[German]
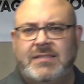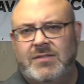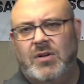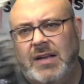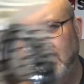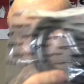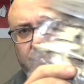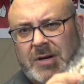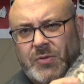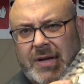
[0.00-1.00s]
ist alles so
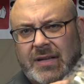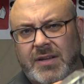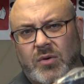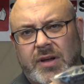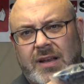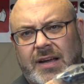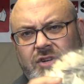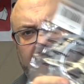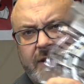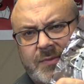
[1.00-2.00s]
zum Beispiel Kategorie
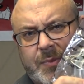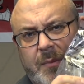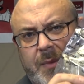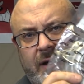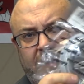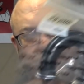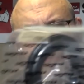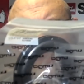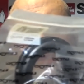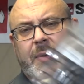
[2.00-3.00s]
Kleinscheiß, Primär,
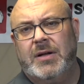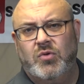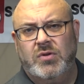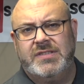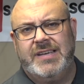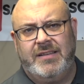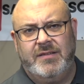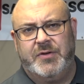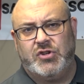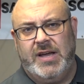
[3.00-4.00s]
Reparaturset,
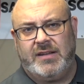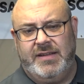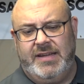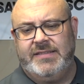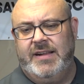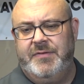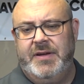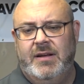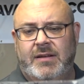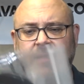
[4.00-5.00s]
verstärkte
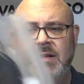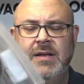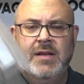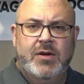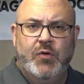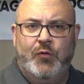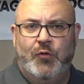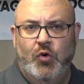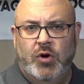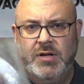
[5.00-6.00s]
XL-Federn
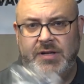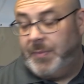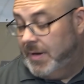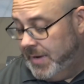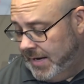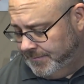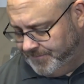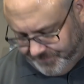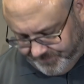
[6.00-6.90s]
für die Primär.